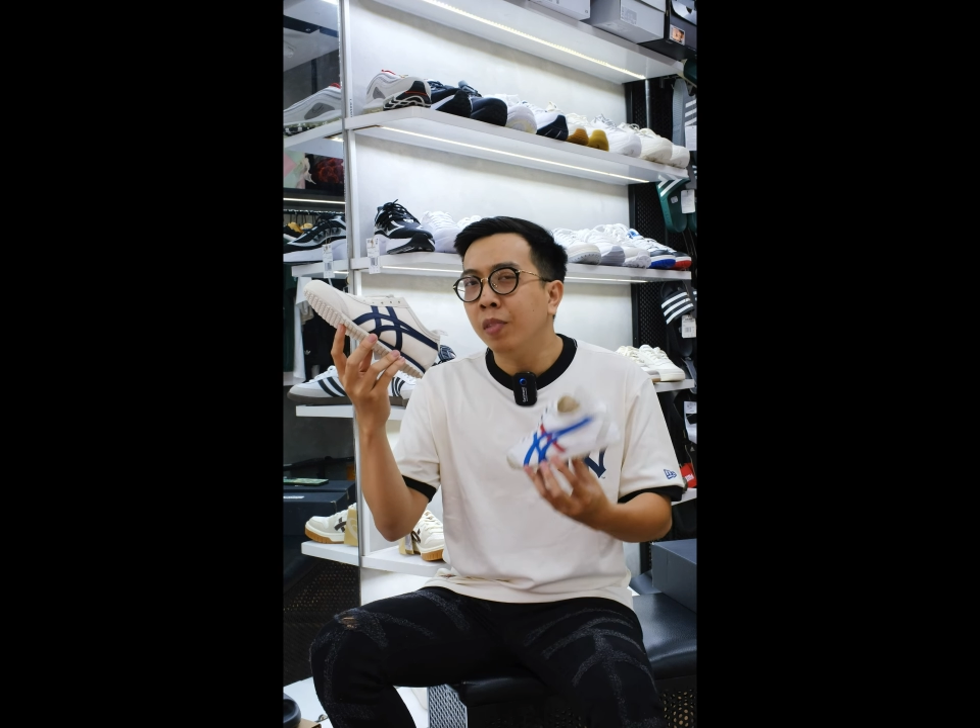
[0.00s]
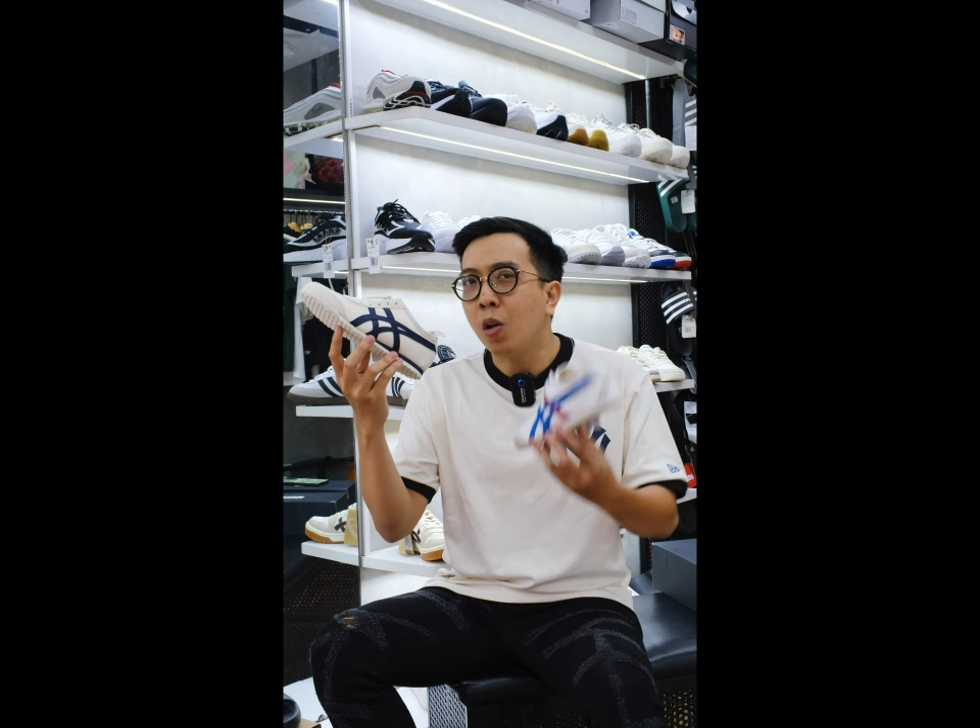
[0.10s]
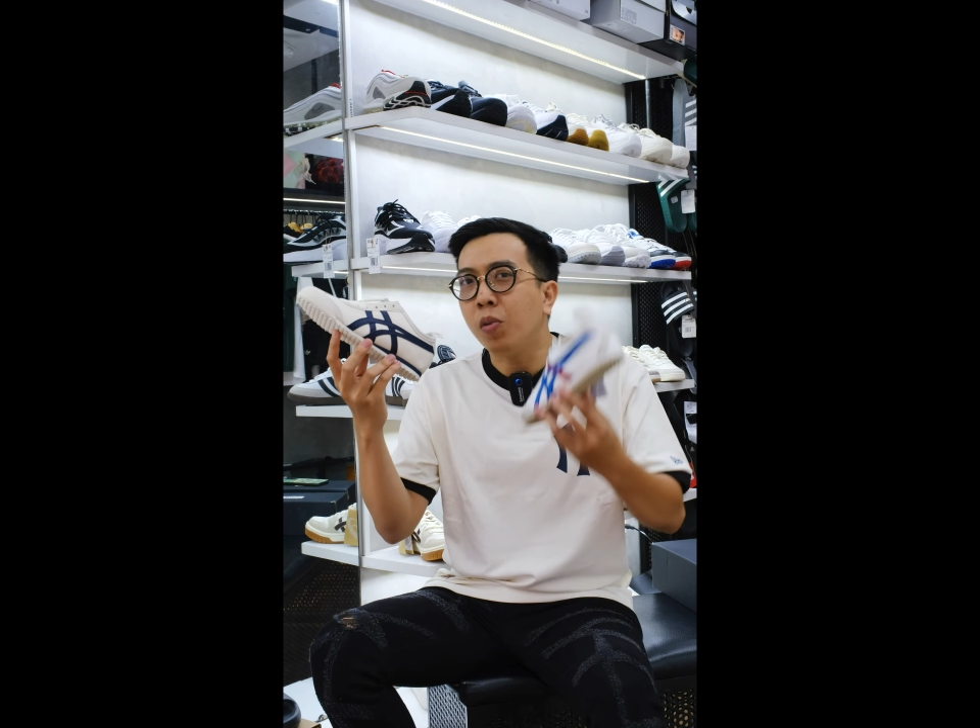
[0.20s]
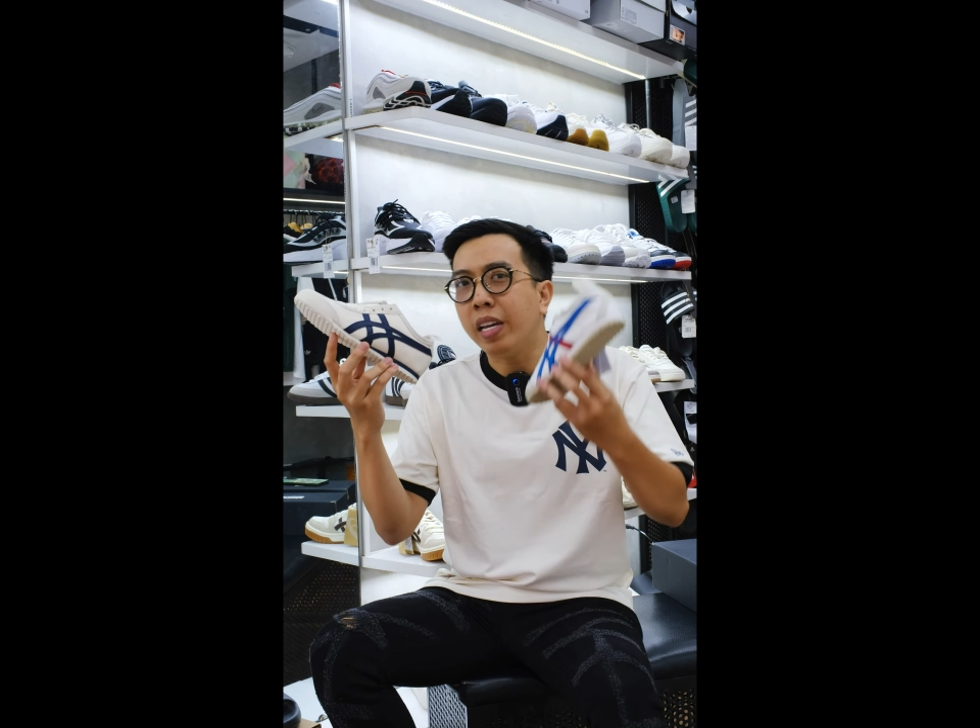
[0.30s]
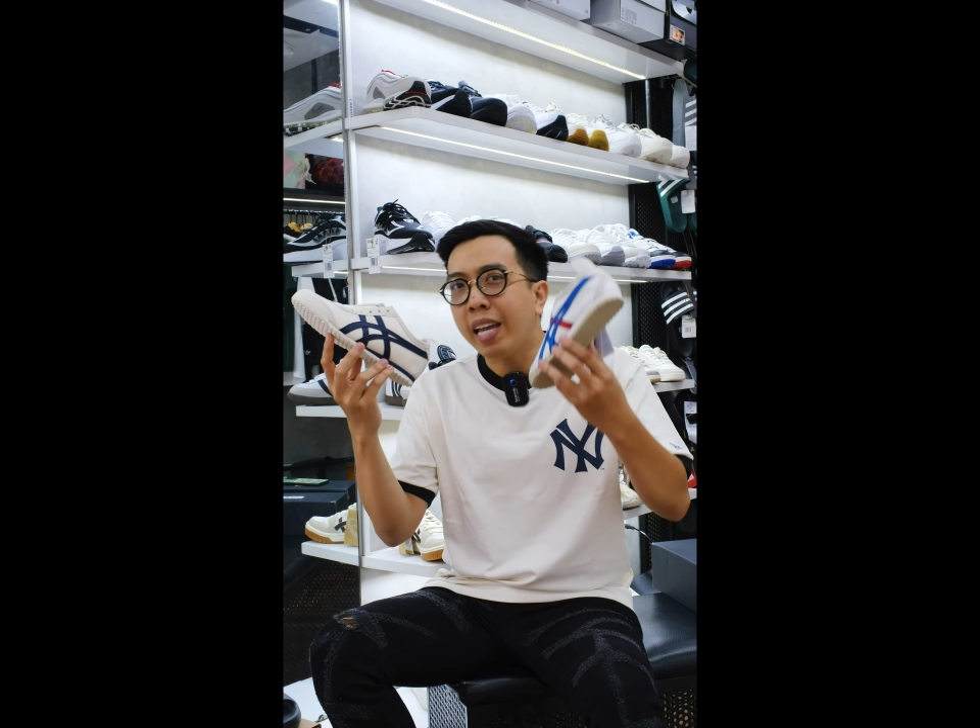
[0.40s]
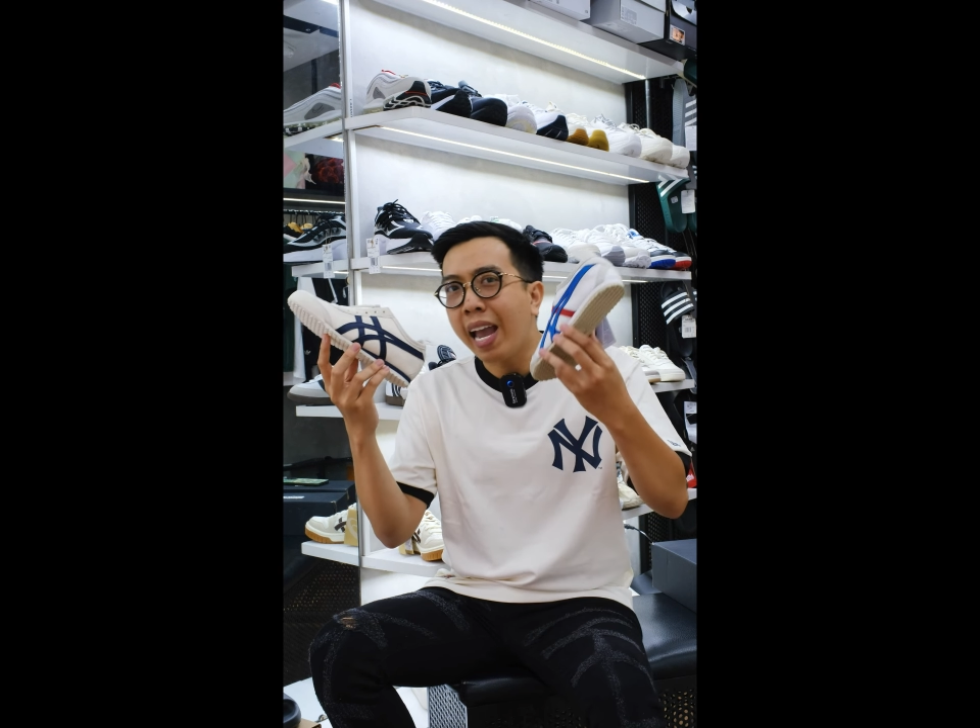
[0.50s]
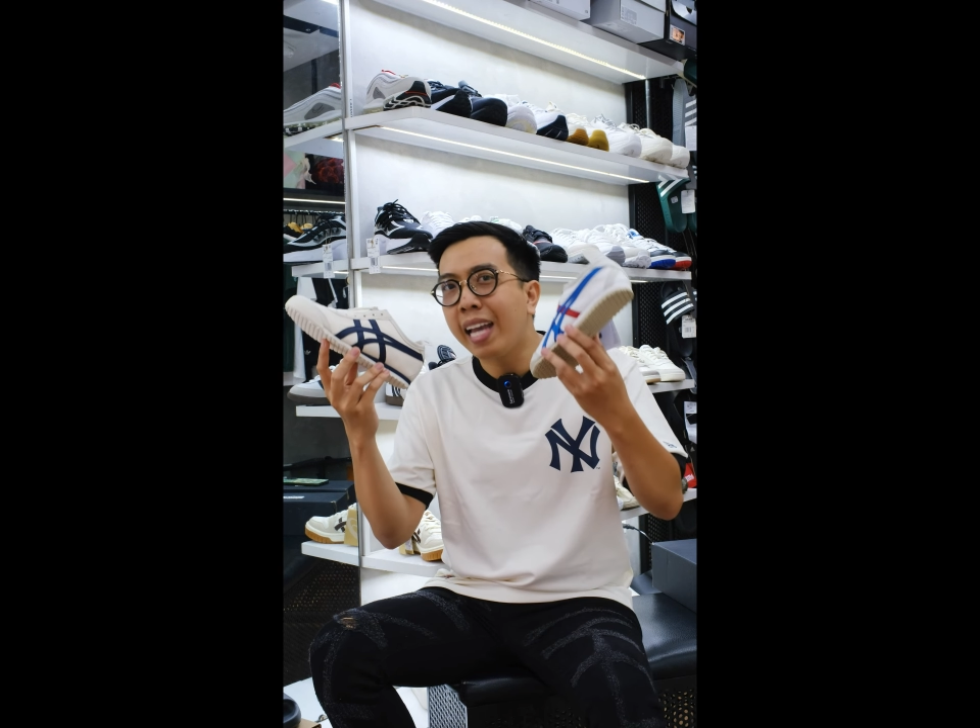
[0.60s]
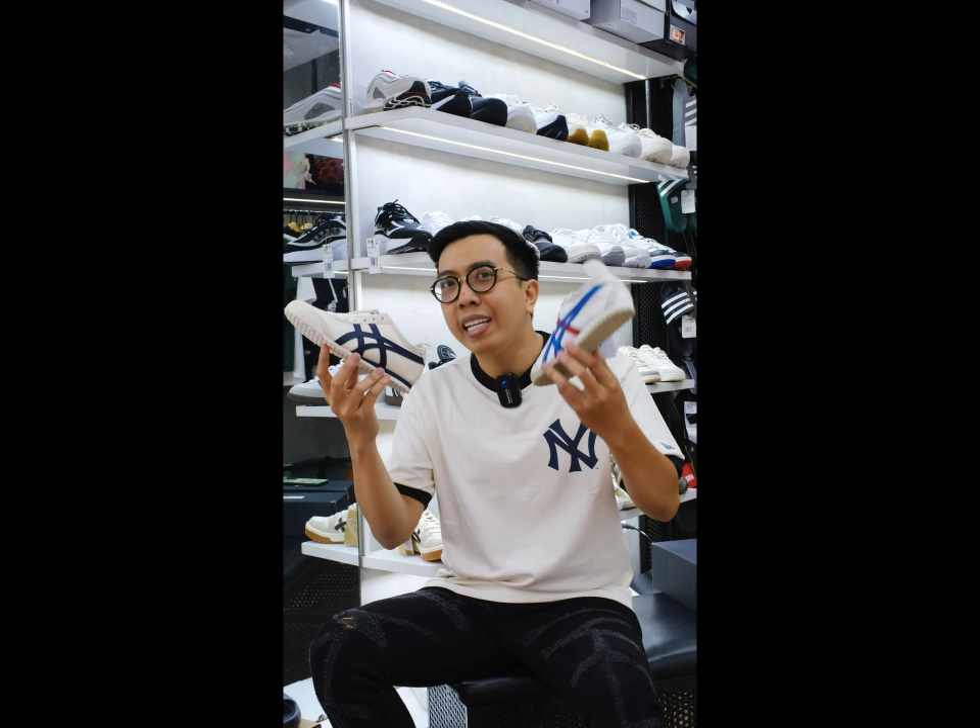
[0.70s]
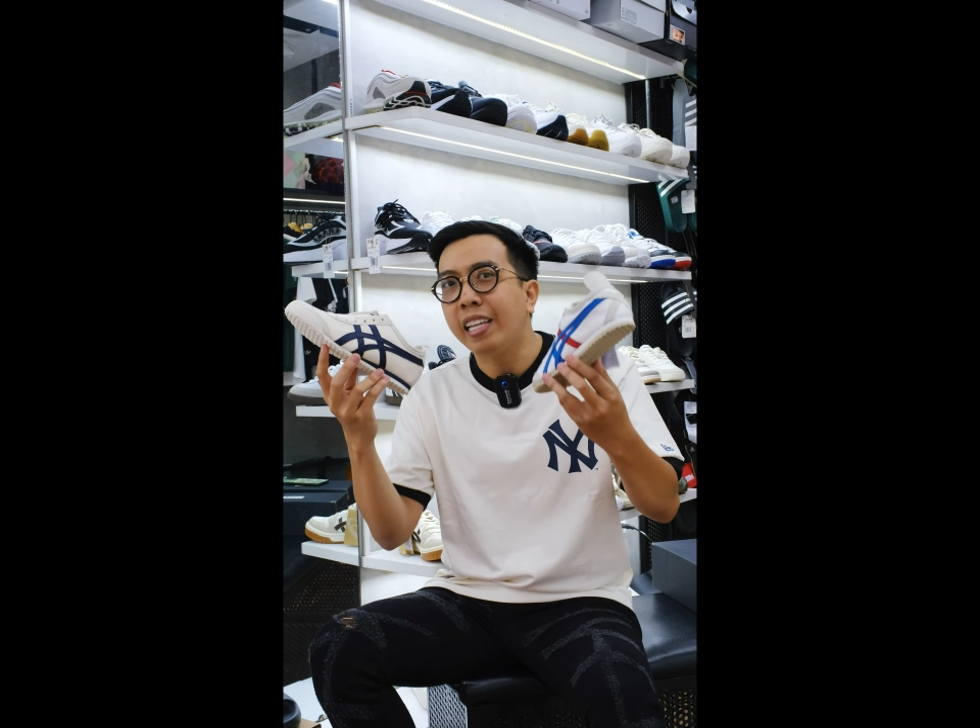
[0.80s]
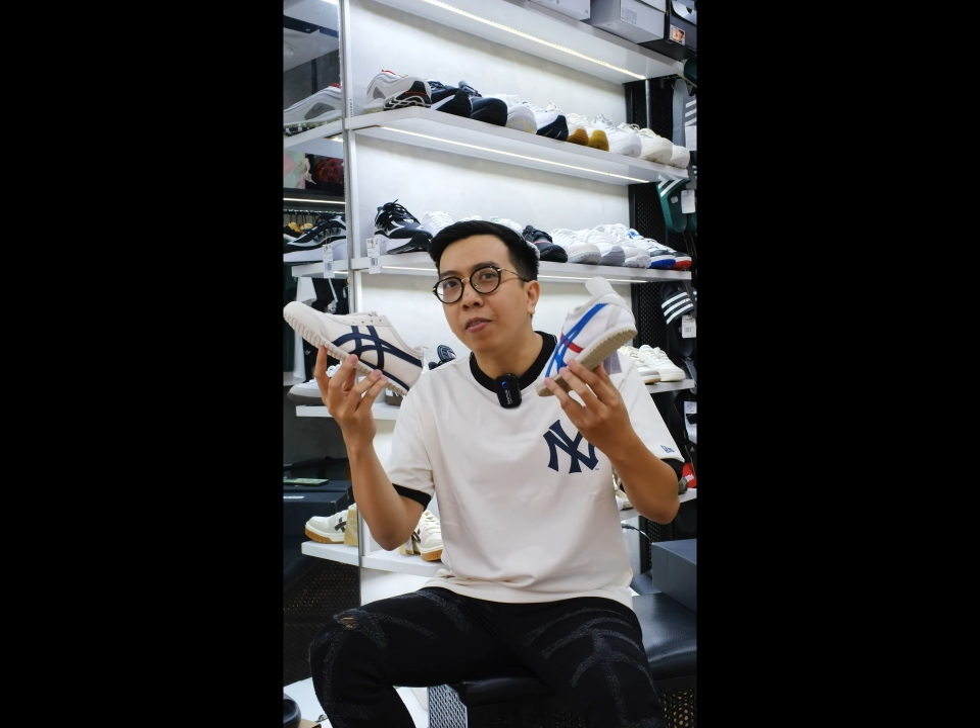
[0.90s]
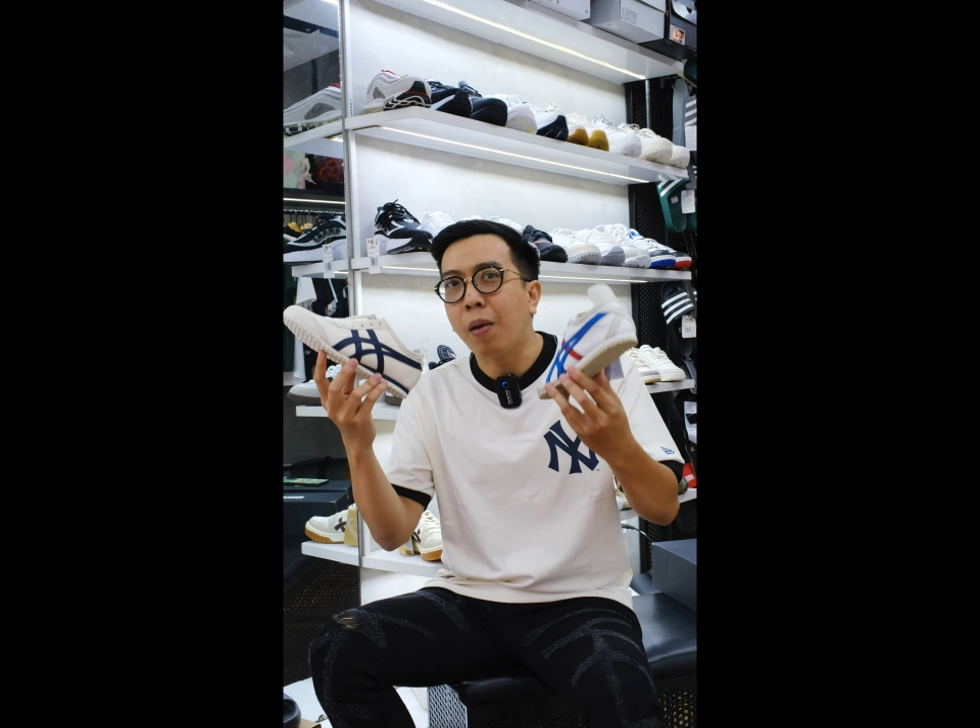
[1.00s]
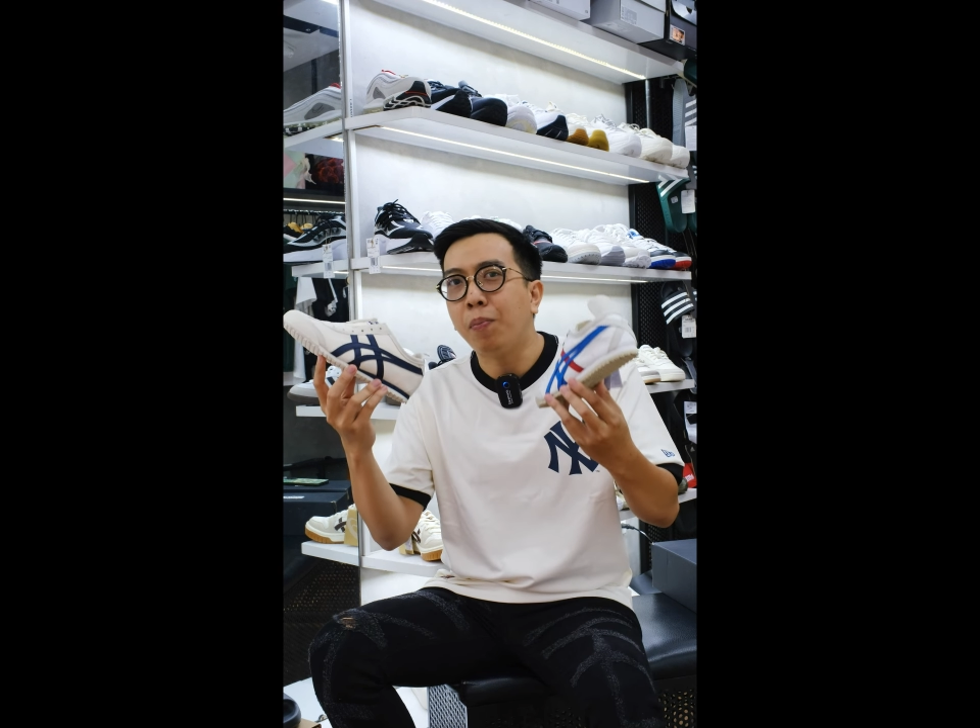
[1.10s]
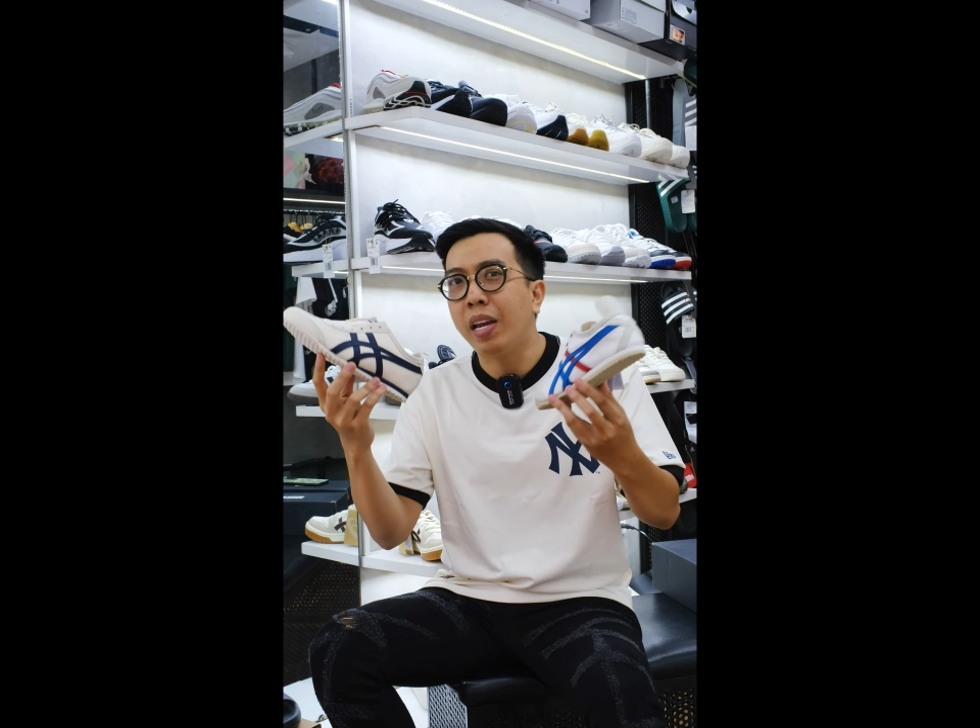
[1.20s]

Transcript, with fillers: trong khi hai cái sản phẩm